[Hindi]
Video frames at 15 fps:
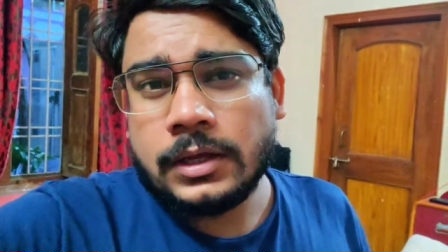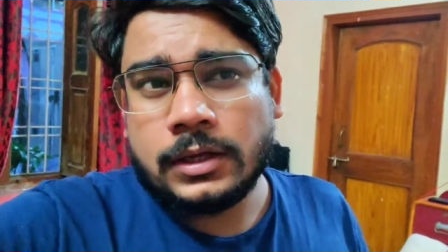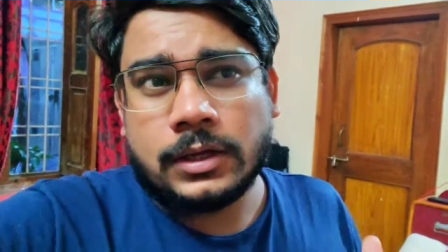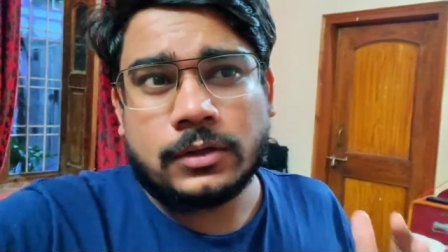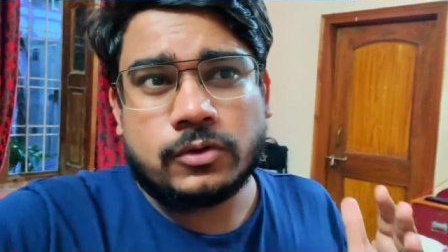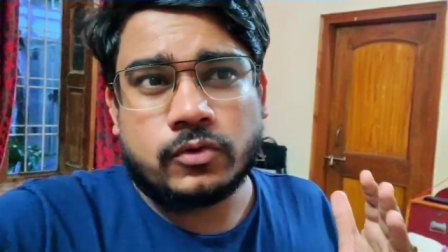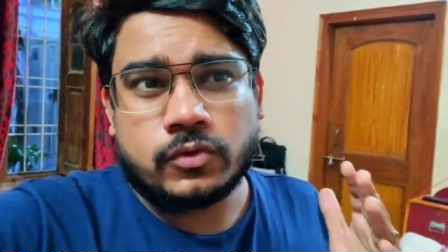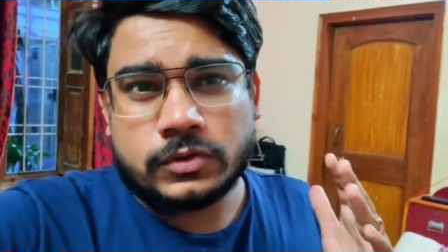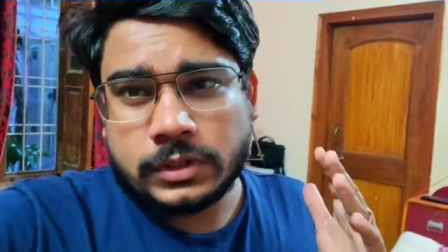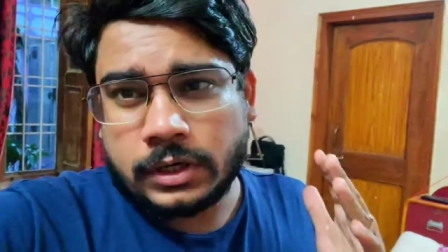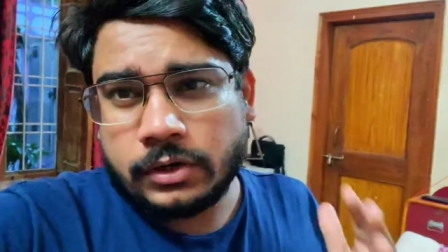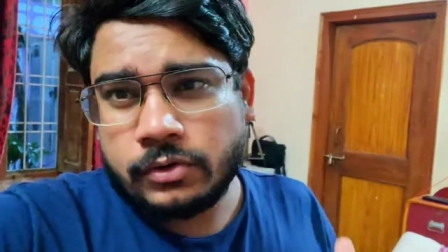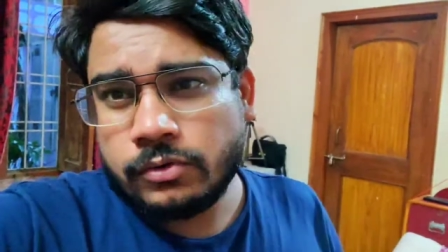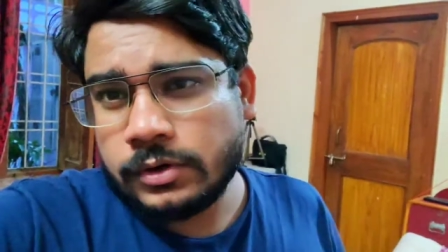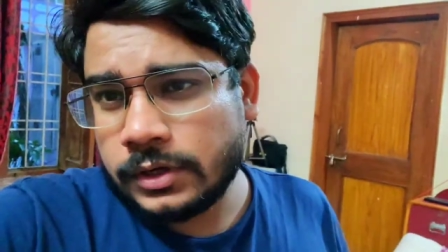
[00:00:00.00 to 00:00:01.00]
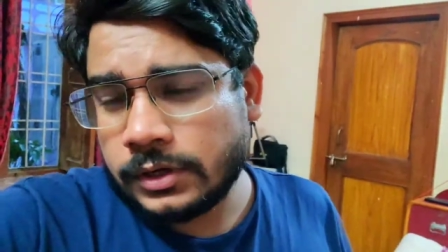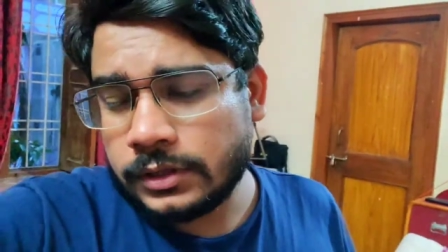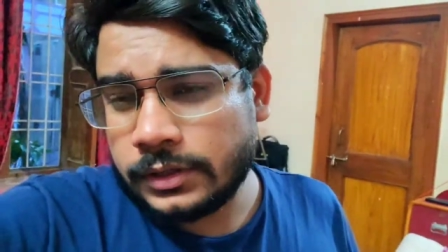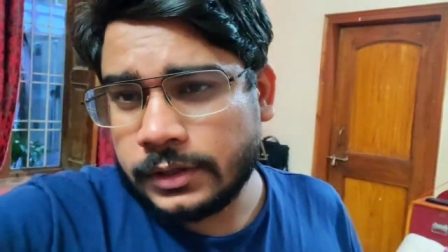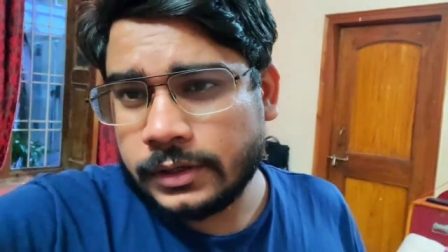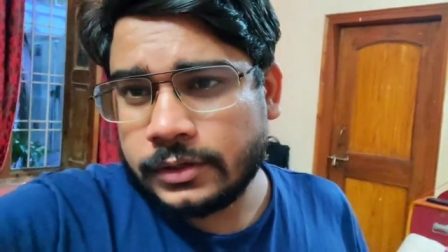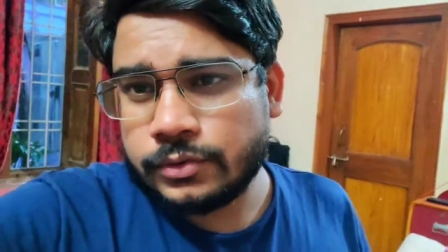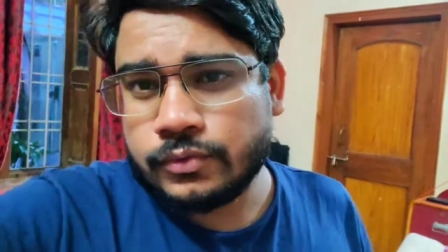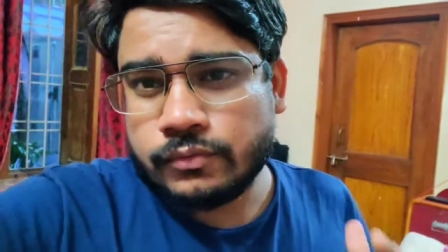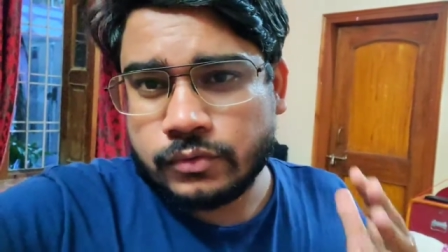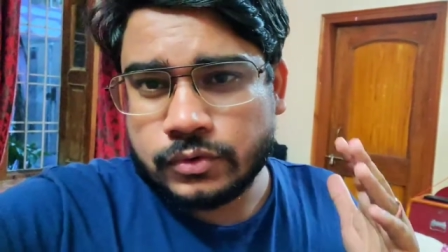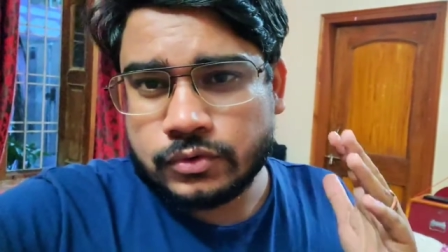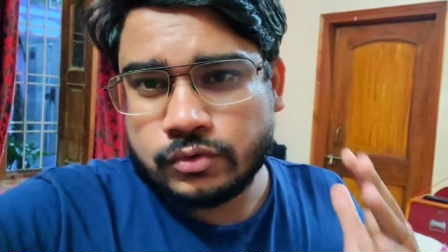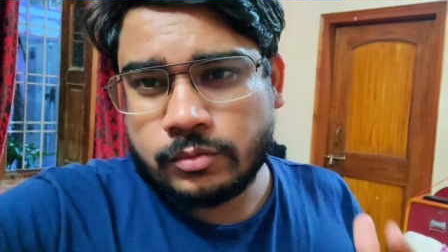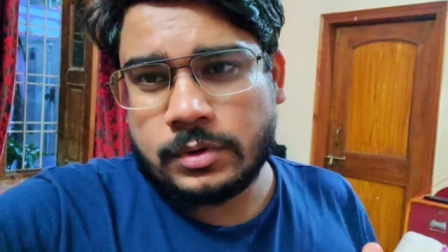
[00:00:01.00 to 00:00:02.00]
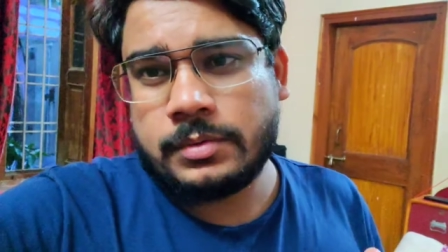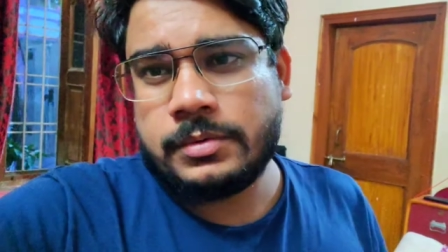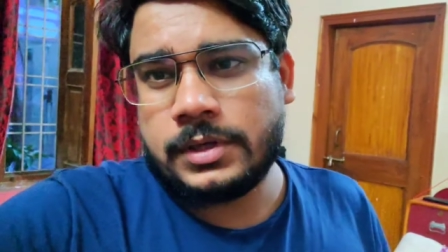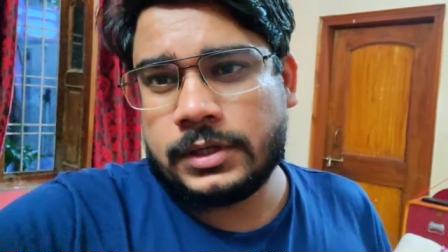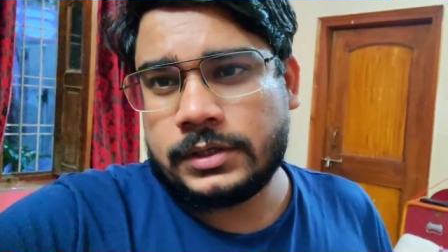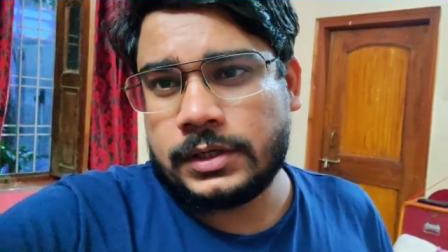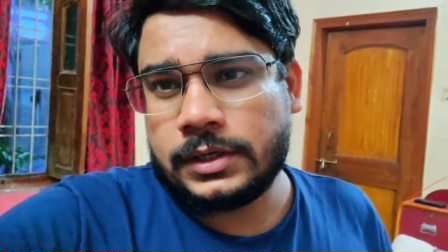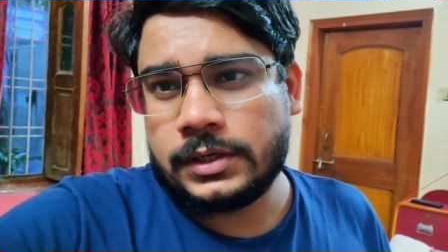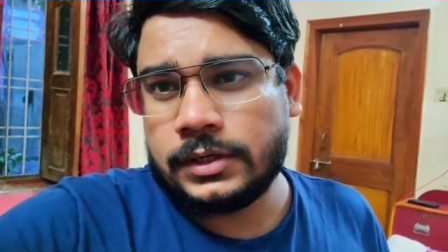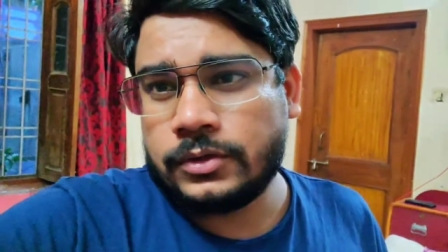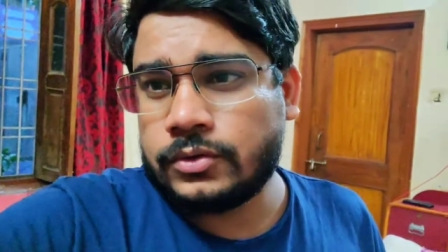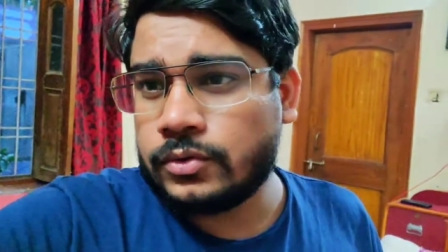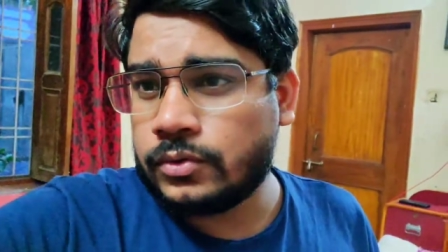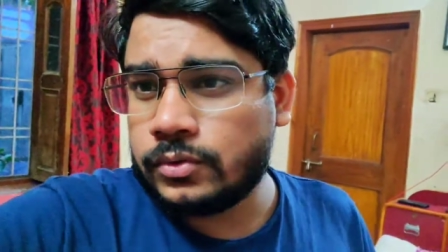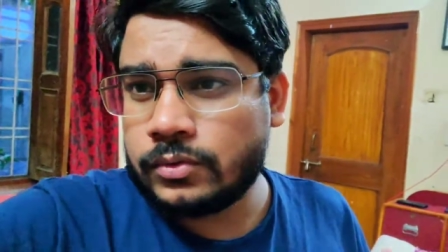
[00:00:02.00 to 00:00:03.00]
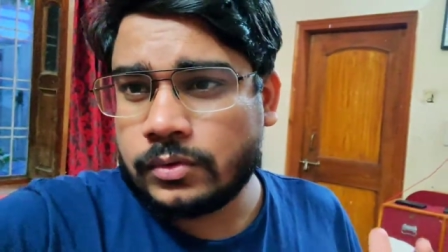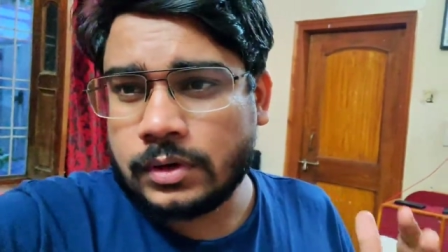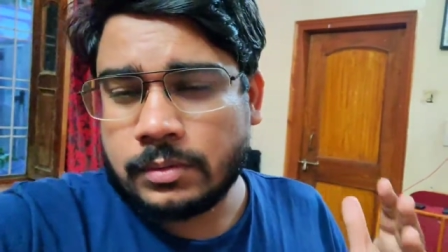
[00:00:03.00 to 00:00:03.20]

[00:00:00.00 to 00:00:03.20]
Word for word: या तो शेड्यूल कर देंगे तो वो सुबह भी आ जाएगी तो